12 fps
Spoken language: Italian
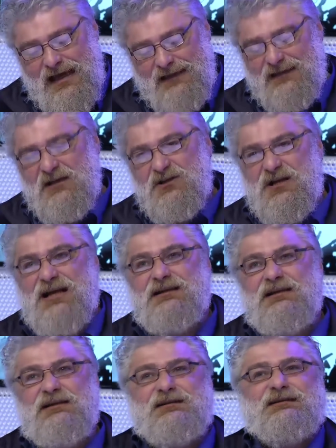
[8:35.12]
A dieci
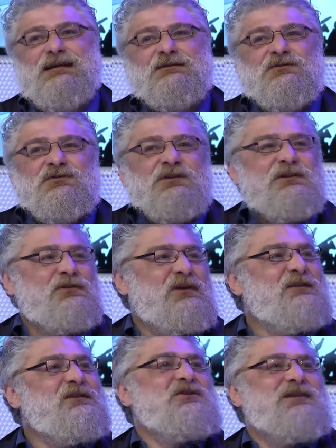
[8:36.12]
anni di distanza ho sentito
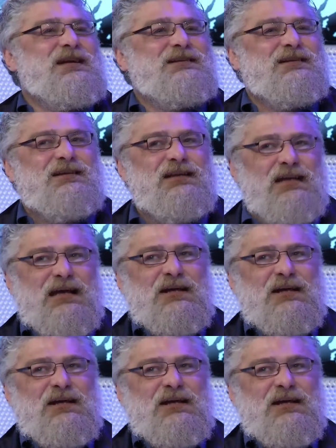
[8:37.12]
l'esigenza di